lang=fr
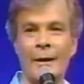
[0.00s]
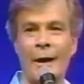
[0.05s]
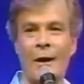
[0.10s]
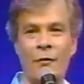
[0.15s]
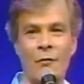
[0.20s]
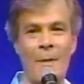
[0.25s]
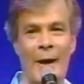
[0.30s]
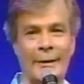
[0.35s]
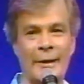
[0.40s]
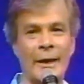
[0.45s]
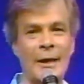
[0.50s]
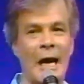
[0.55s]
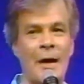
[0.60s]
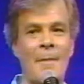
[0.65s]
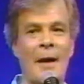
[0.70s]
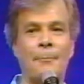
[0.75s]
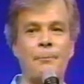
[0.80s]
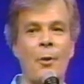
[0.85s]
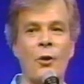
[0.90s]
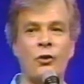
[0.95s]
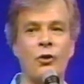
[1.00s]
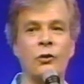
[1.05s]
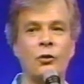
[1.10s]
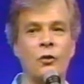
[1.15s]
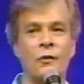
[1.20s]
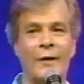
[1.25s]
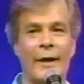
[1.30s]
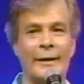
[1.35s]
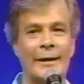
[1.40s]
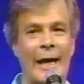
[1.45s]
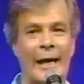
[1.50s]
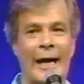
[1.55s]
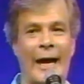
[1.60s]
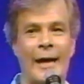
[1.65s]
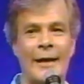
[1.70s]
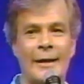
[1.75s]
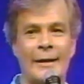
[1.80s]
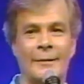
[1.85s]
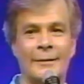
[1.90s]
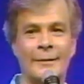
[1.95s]
Ah, vous marquez qu'ils n'en mettent pas sur le couvert de la
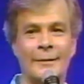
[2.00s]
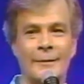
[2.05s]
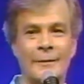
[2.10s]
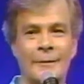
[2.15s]
canne.